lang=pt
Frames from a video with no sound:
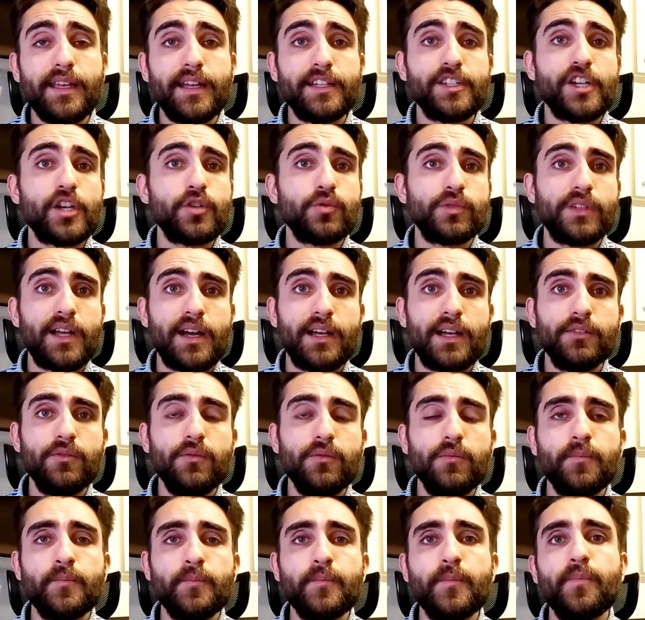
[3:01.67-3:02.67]
tenha te ajudado.
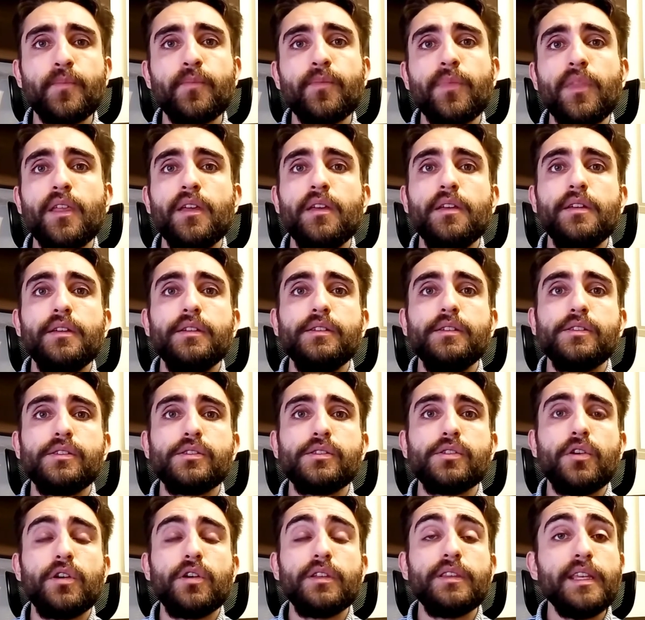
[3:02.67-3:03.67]

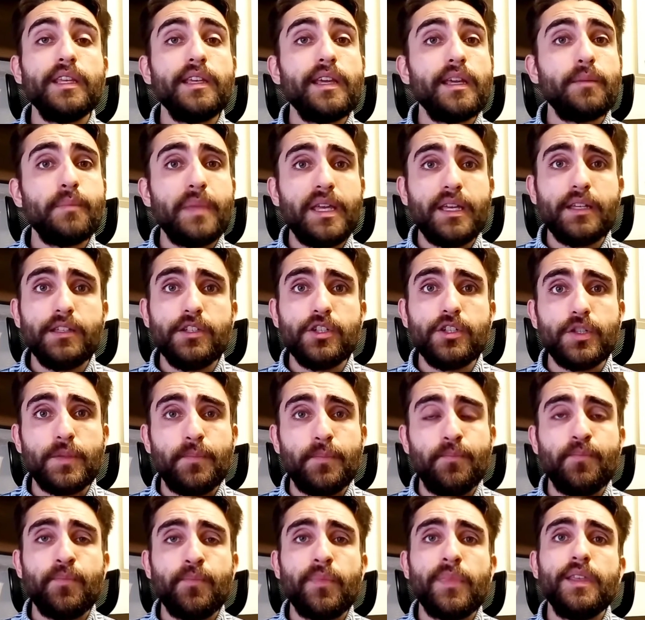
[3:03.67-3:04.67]
Só tenha em
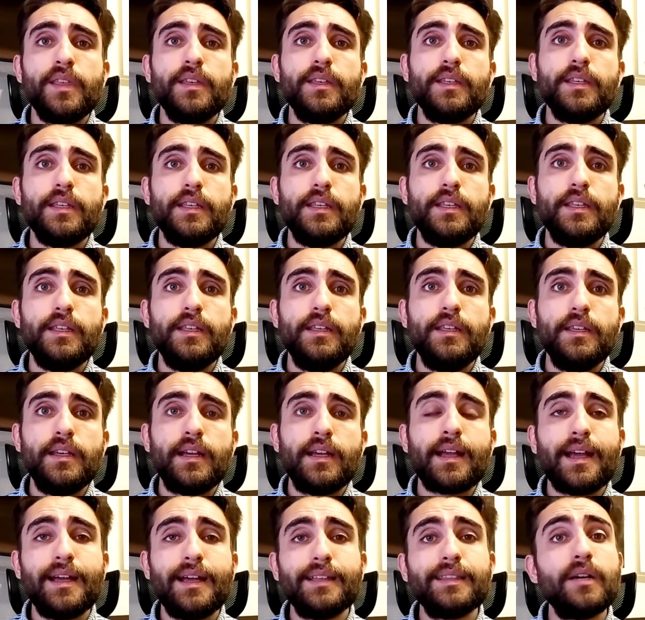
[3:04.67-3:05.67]
mente que
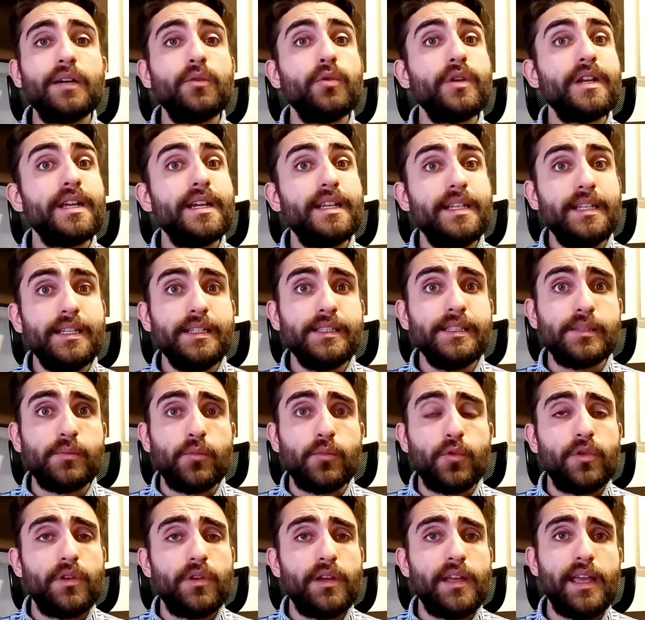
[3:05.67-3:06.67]
cada
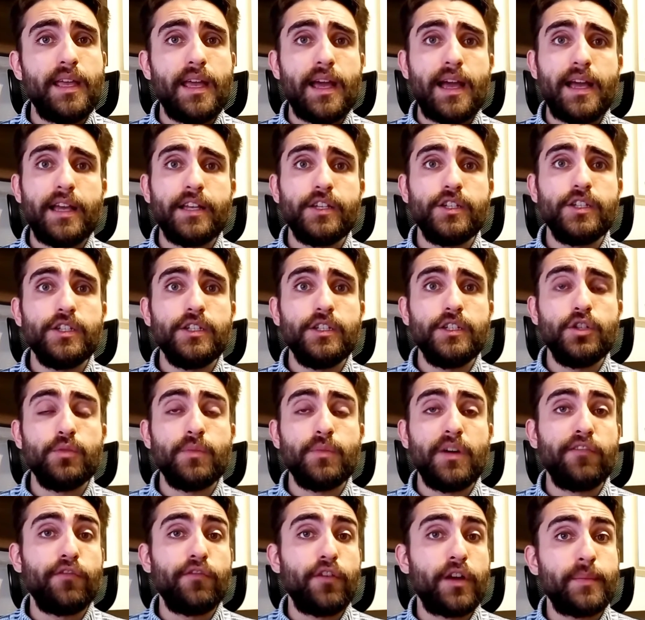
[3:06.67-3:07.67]
organismo reage de
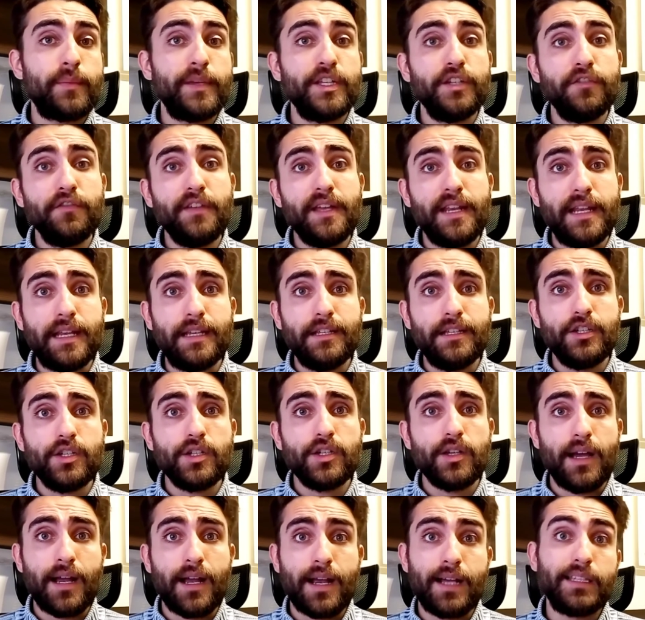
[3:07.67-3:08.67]
uma forma
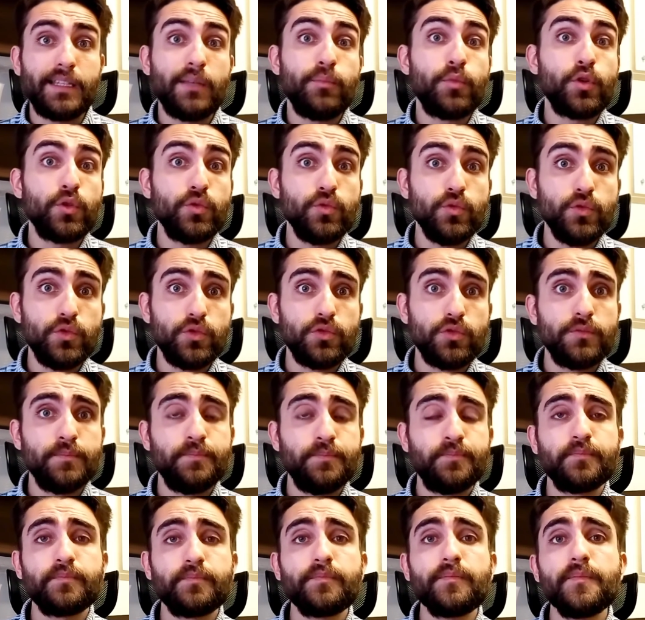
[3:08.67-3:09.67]
diferente a cada produto.
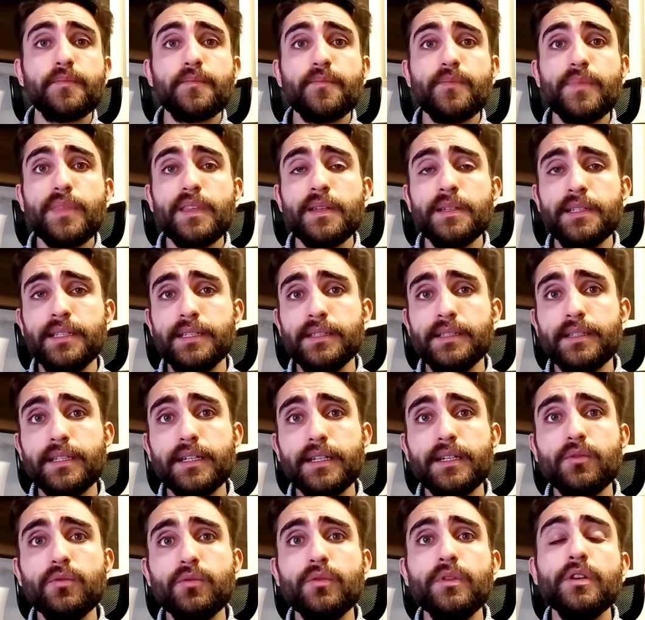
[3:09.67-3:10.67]

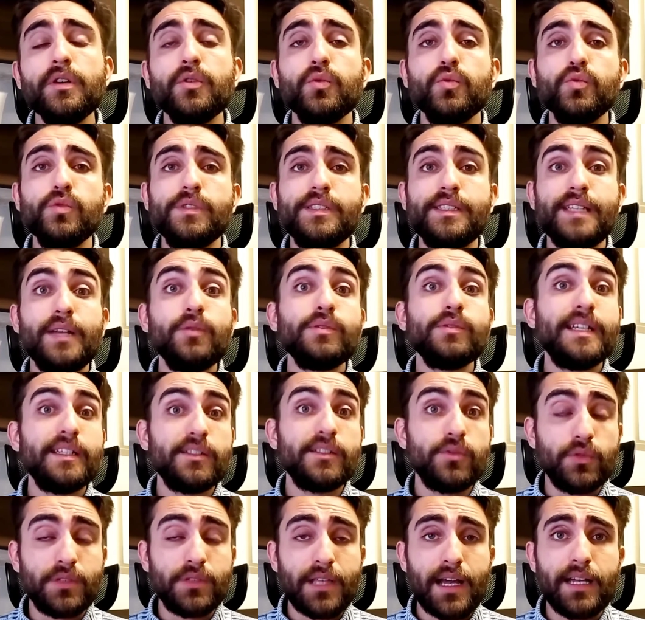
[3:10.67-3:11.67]
Então, os seus
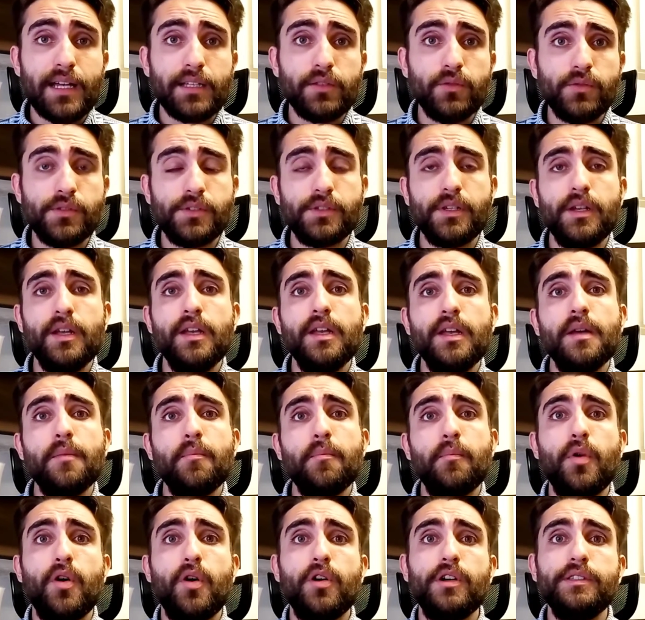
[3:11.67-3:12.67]
resultados
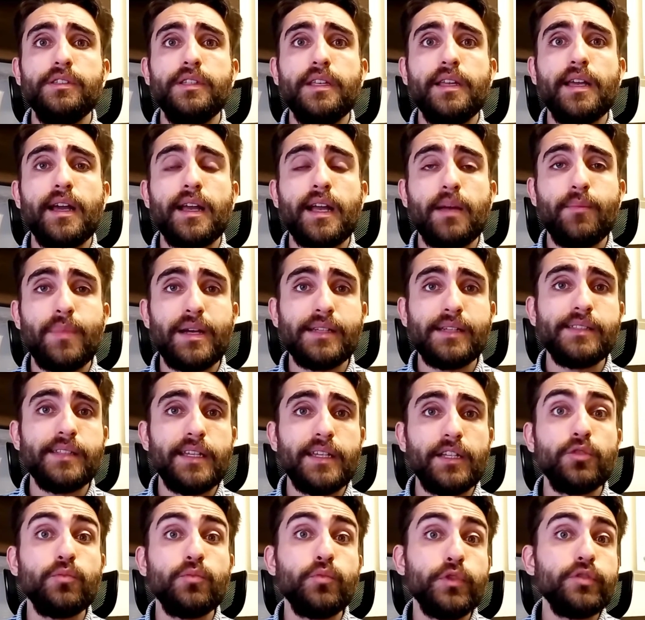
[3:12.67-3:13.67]
podem acabar
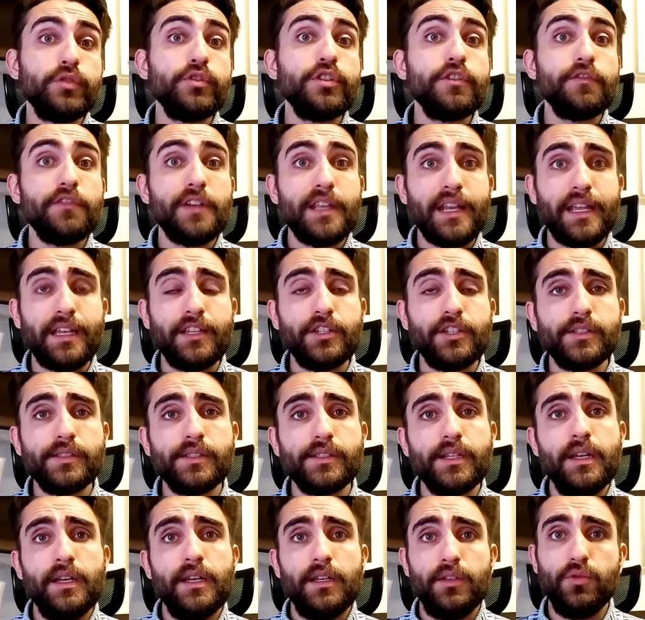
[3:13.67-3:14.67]
sendo muito
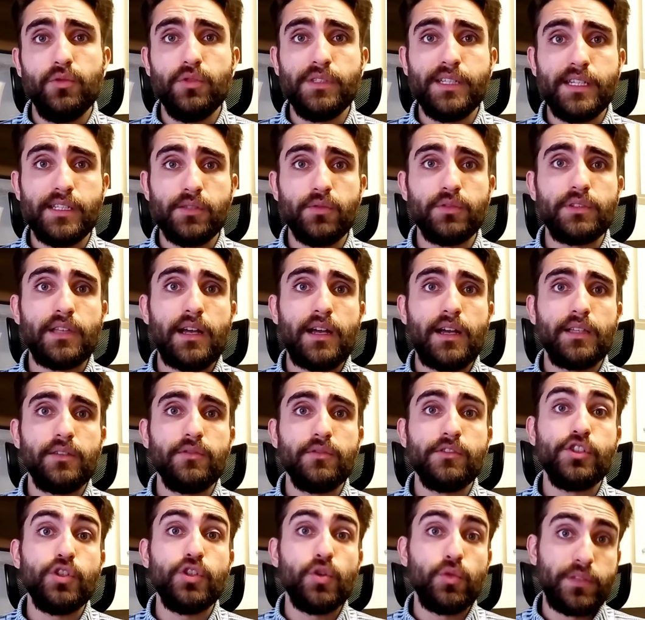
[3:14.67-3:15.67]
diferentes dos
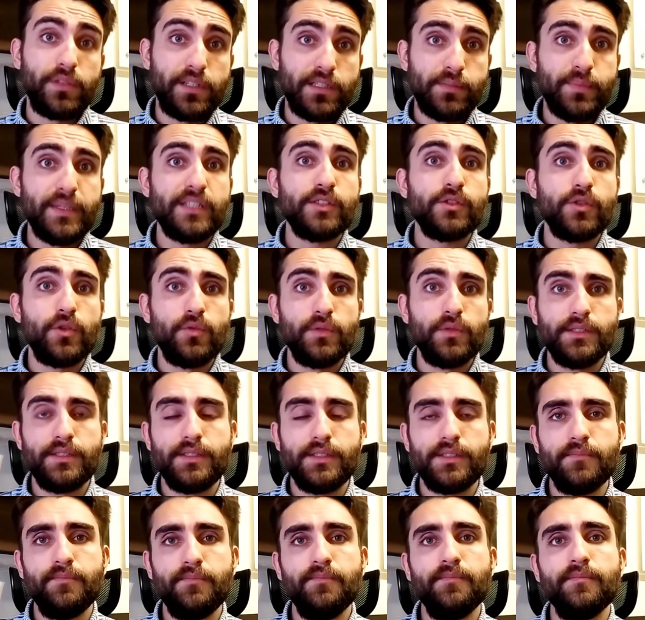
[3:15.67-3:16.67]
resultados de outras
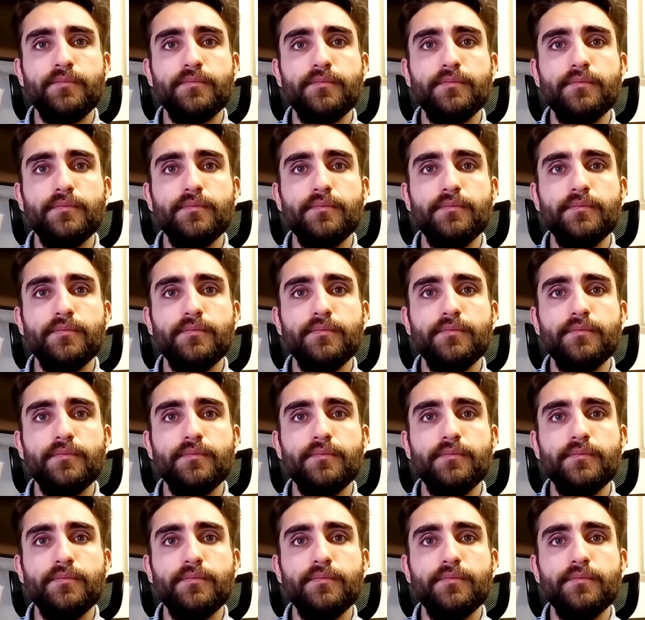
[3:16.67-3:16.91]
pessoas.